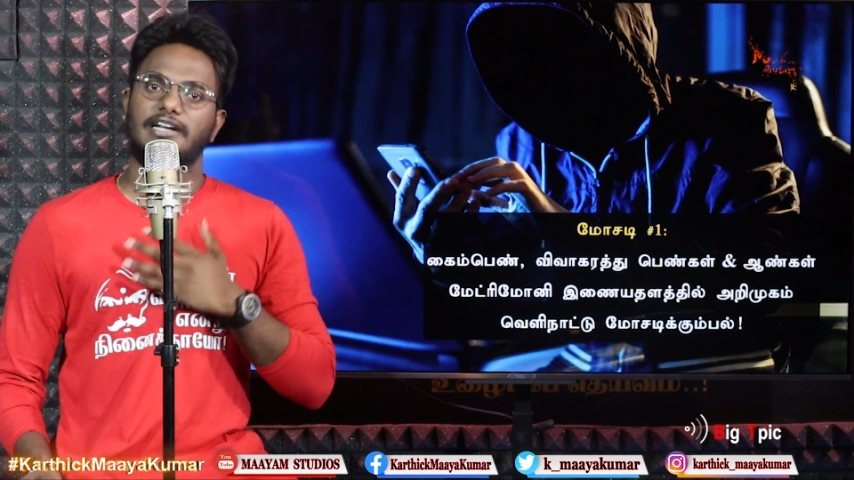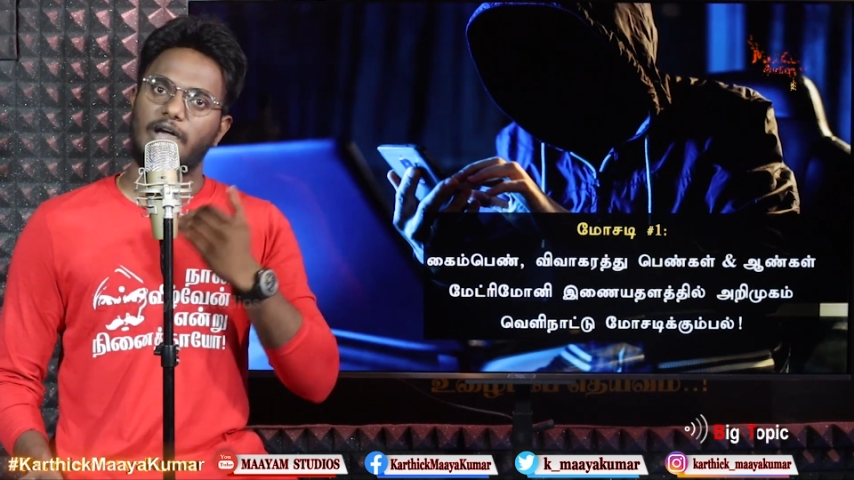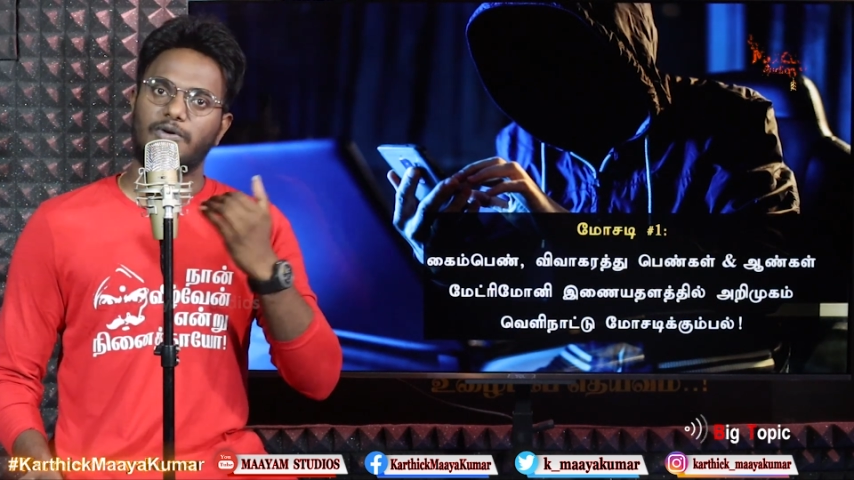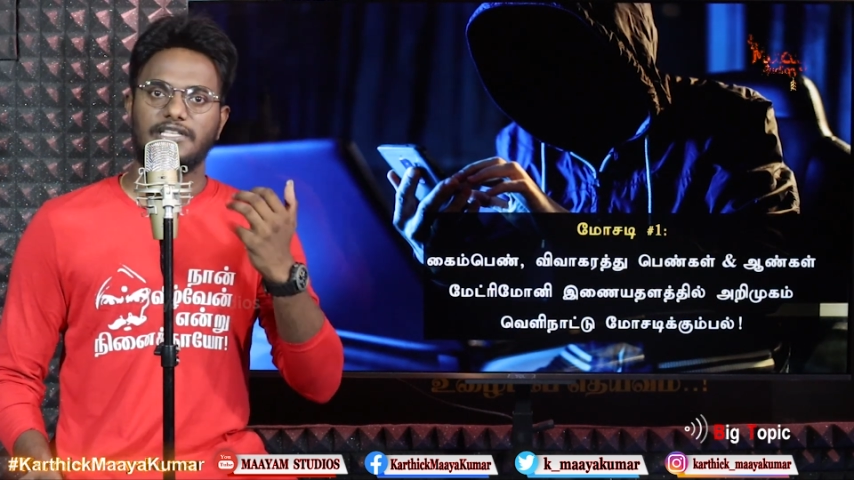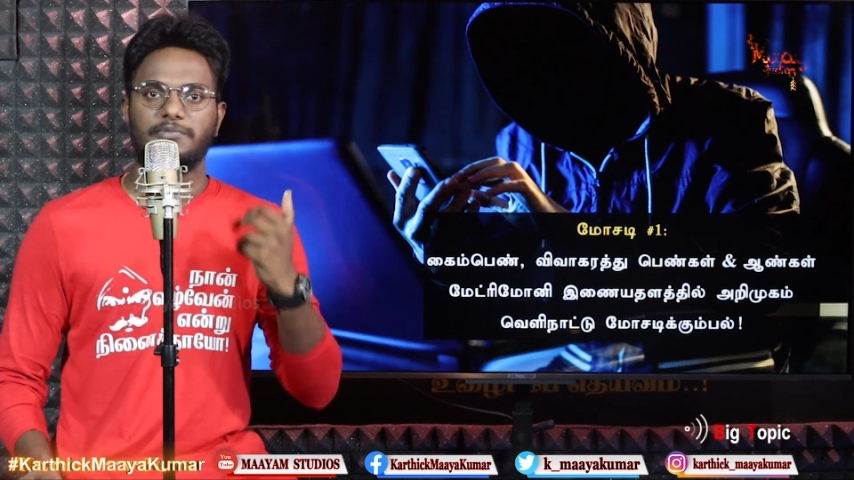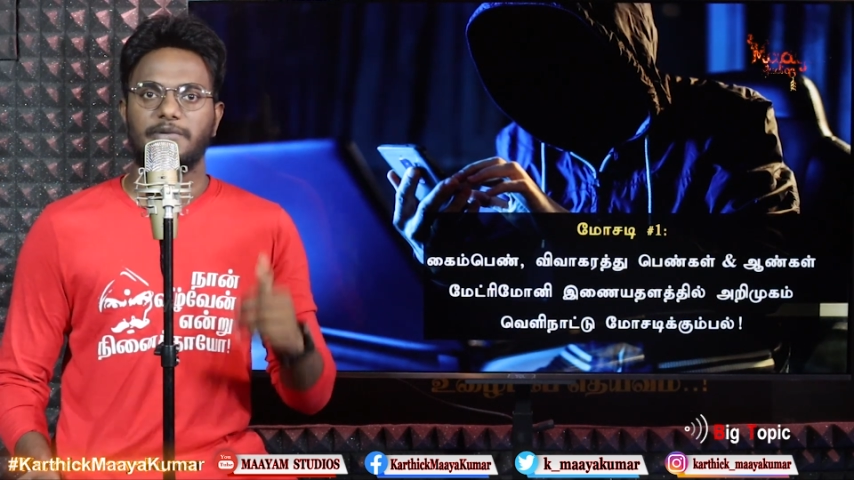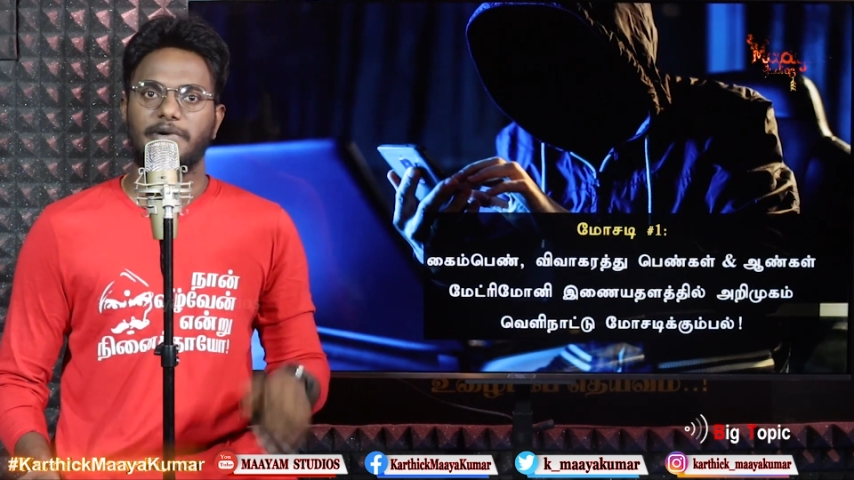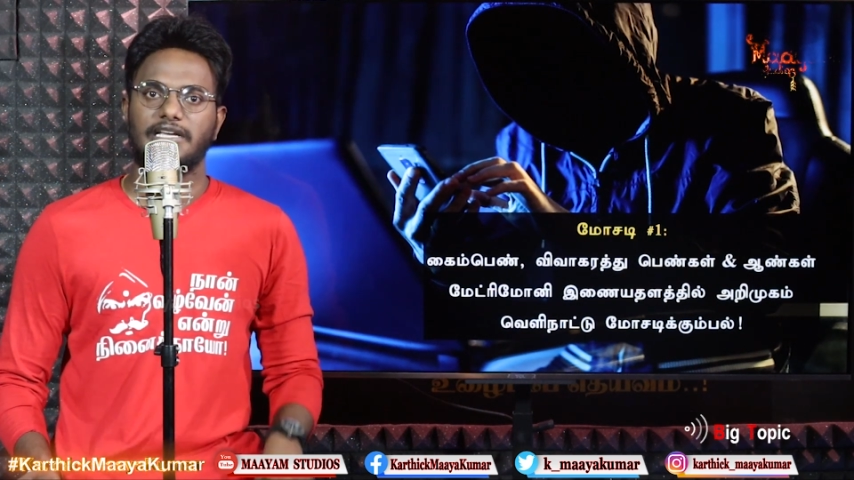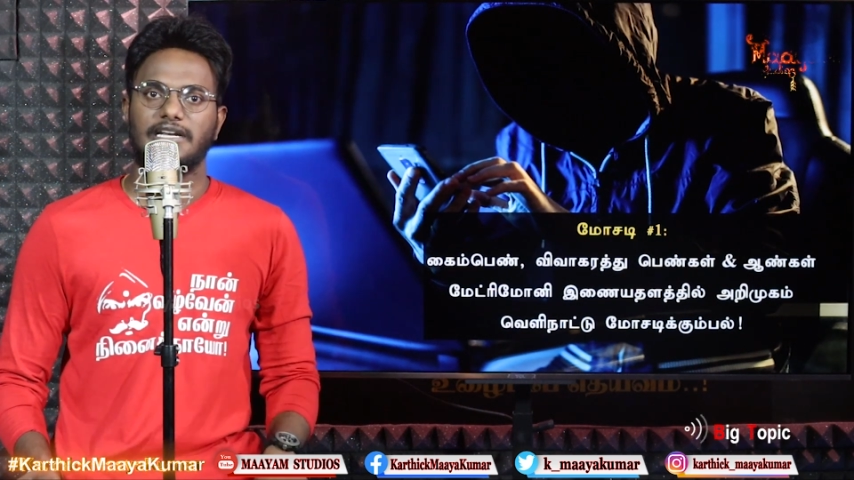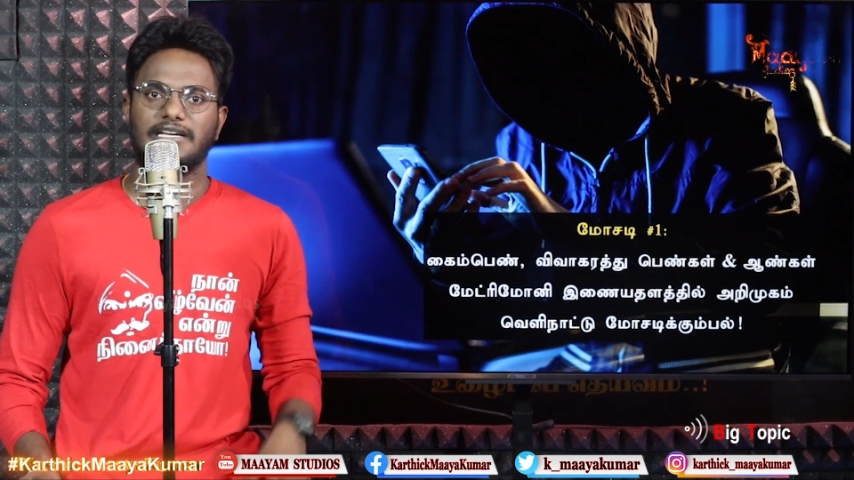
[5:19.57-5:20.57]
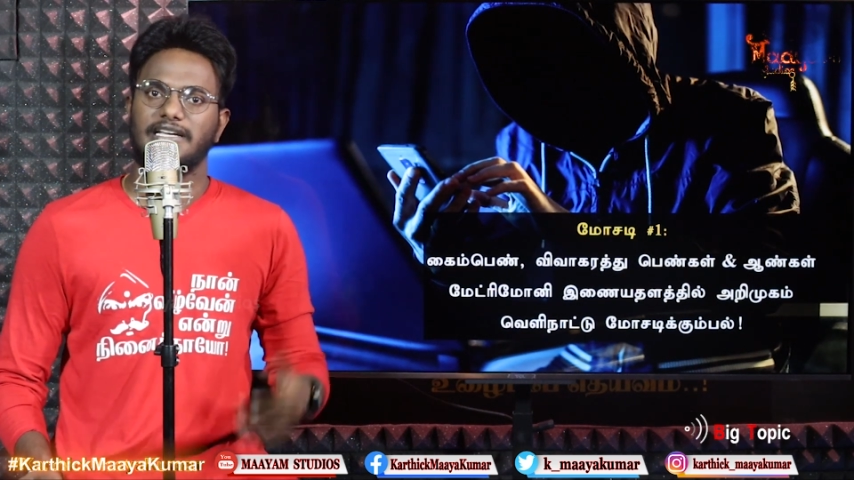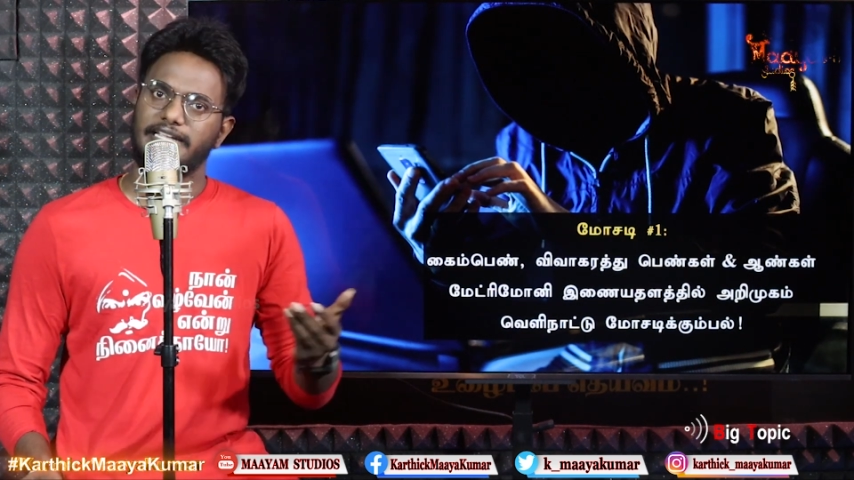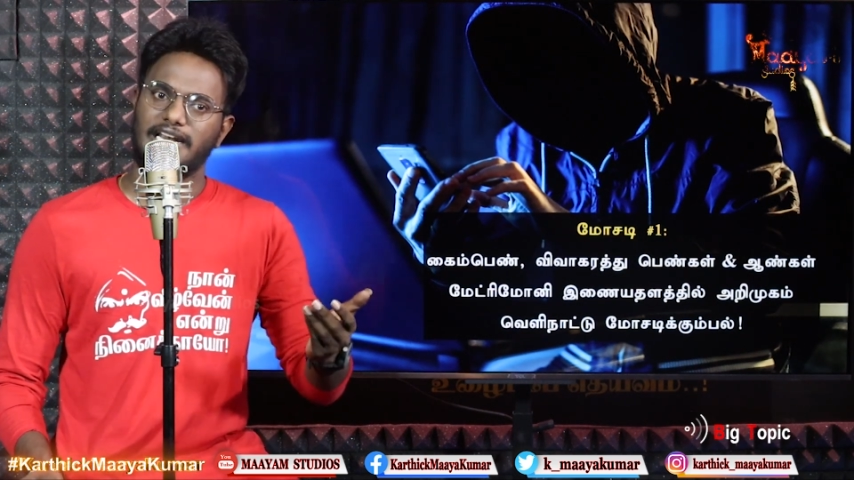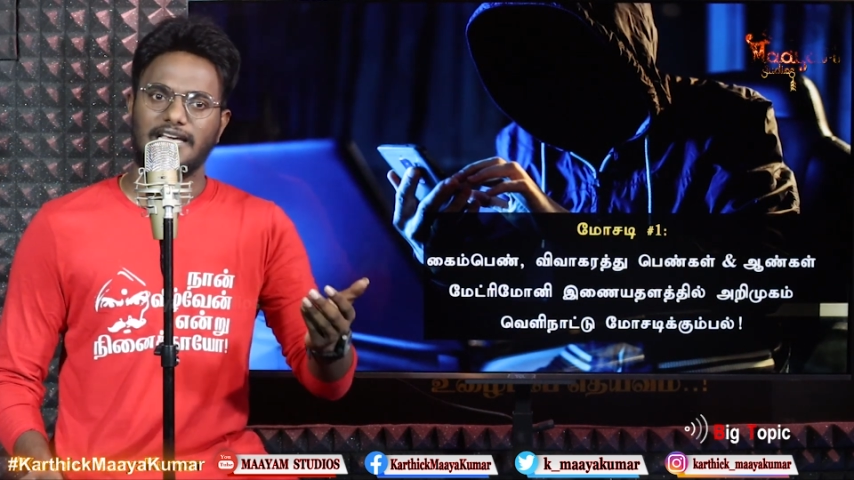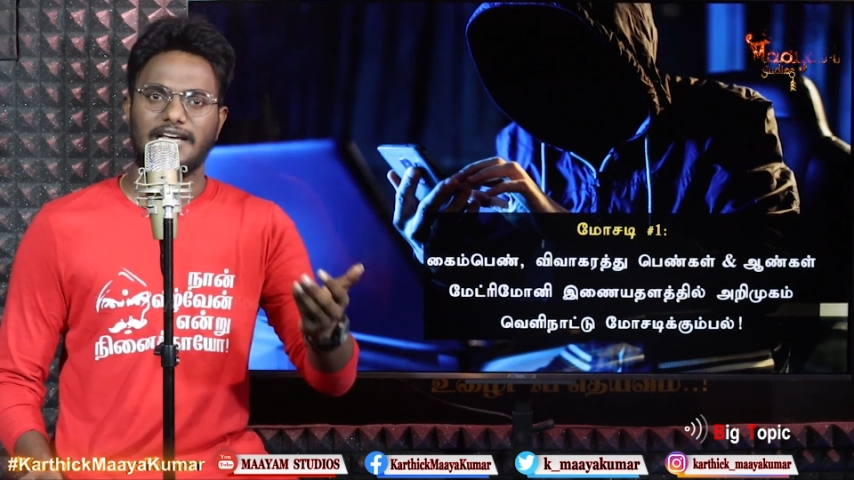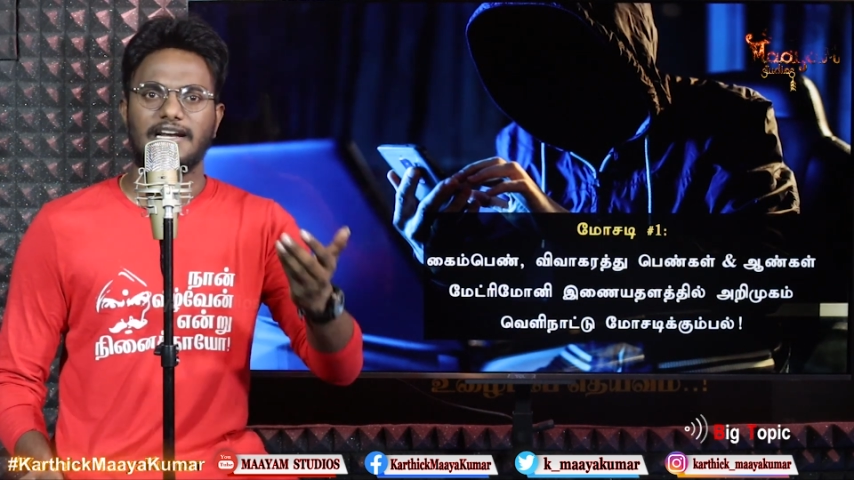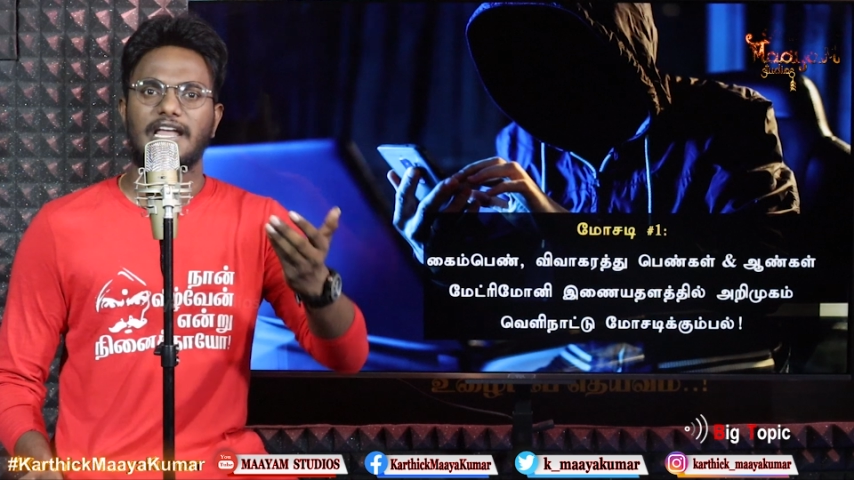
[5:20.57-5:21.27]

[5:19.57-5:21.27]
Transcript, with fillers: நான் உங்களை திருமணம் பண்ணிக்கிறேன் இல்லை